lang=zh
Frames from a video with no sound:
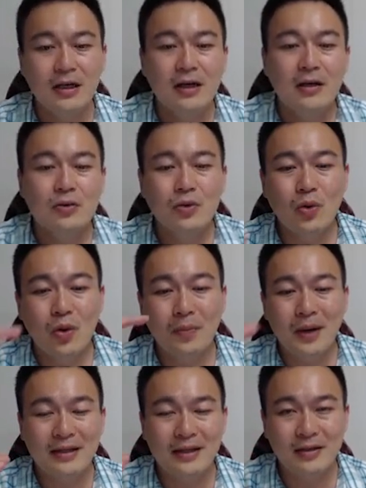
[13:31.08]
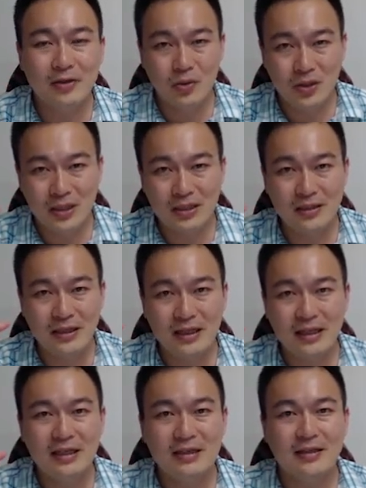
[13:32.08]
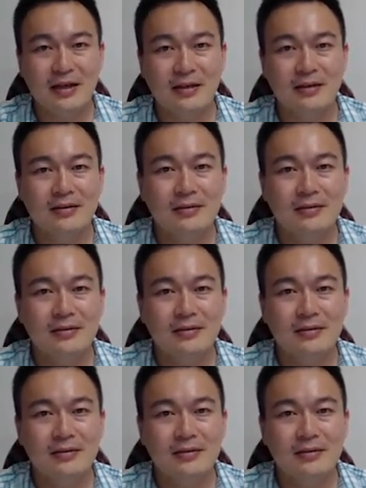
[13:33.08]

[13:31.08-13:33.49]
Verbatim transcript: 如果我把那个东西定义成